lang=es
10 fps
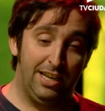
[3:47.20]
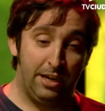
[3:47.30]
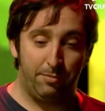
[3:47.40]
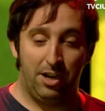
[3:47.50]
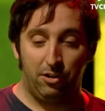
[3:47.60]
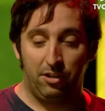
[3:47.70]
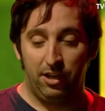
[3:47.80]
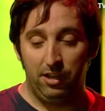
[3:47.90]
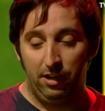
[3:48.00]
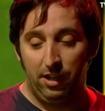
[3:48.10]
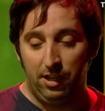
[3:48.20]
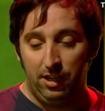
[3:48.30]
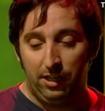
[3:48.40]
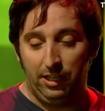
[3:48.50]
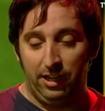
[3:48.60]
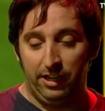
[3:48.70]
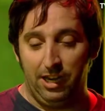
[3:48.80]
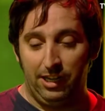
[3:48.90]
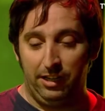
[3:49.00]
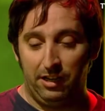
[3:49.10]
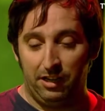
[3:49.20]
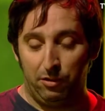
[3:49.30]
del hermano de él. Y él era líder